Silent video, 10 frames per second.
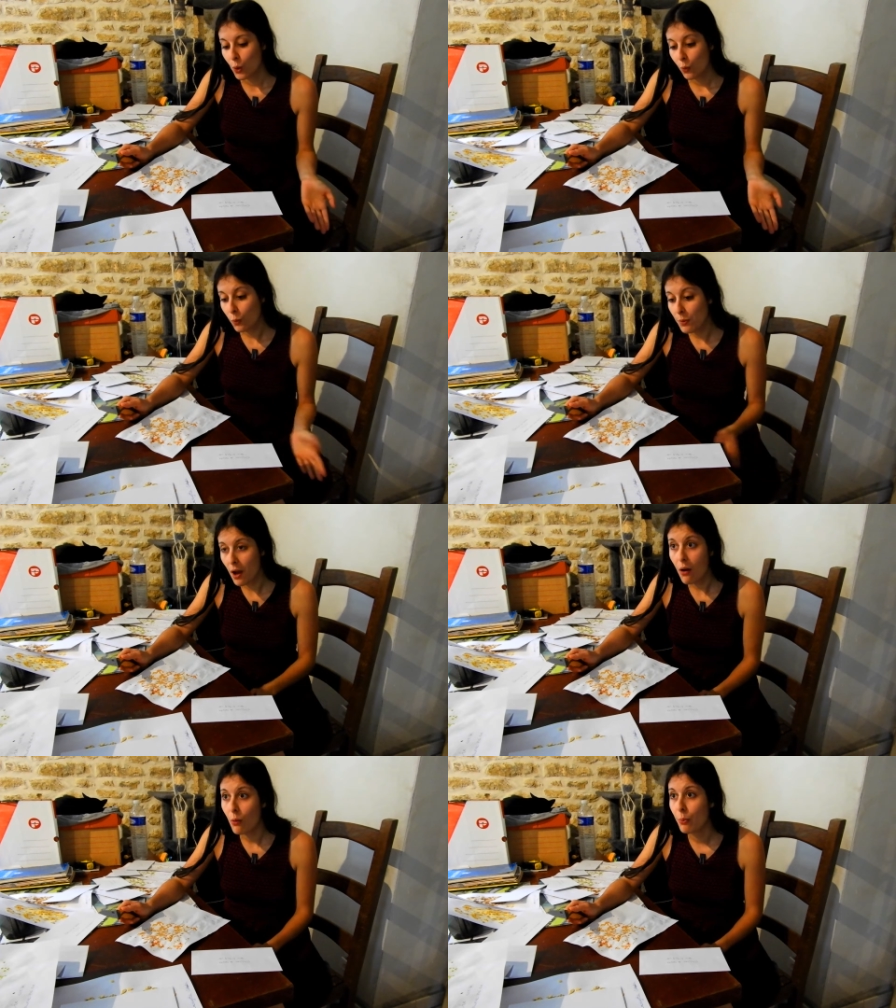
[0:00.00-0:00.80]
Ou
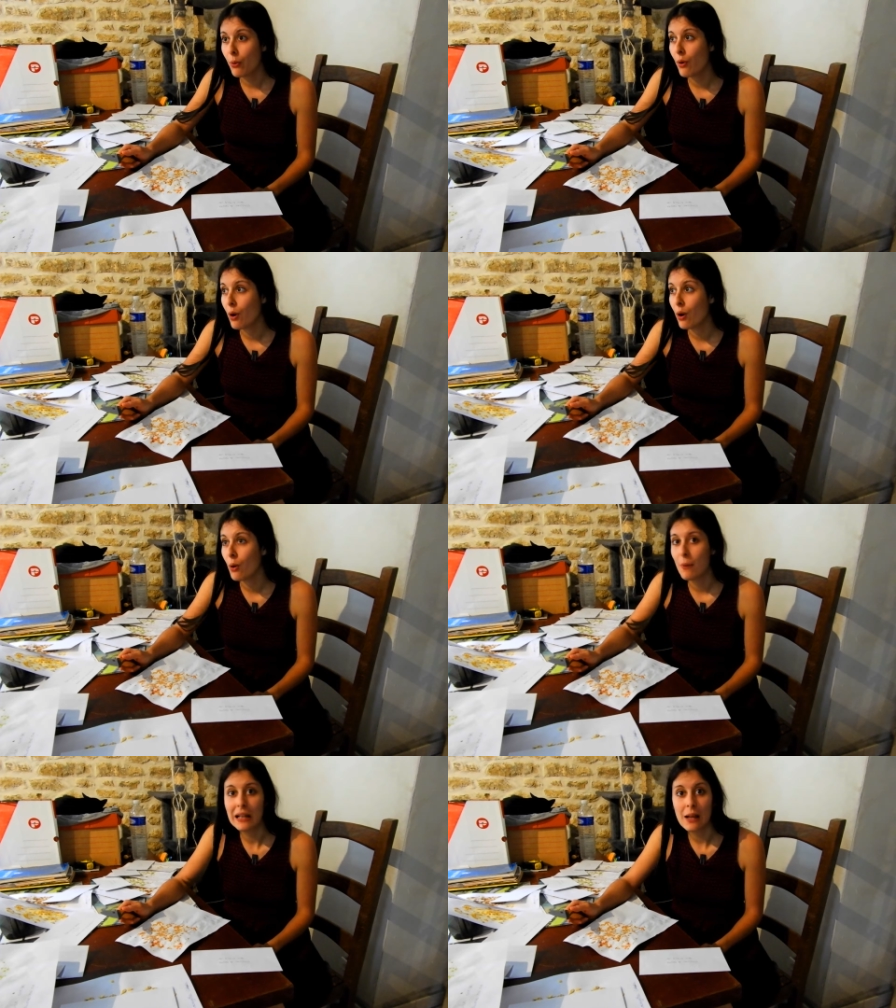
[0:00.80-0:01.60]
bien on peut
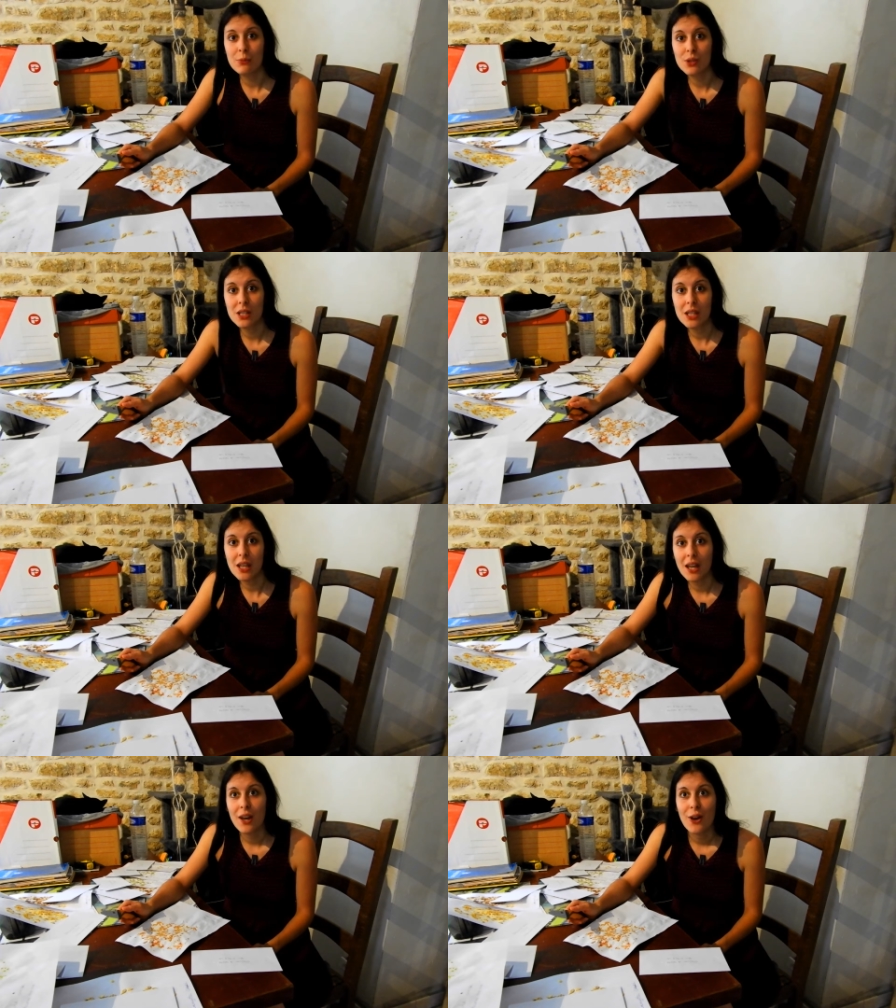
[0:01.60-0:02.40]
mettre la musique
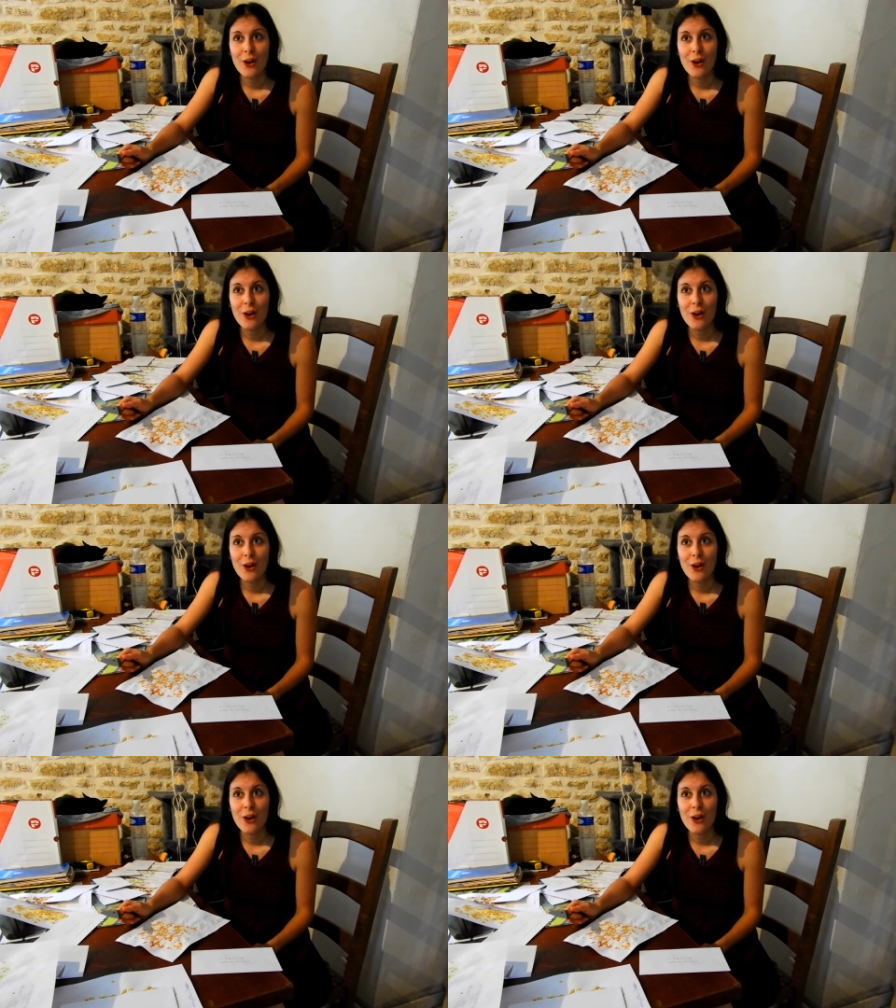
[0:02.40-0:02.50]
et,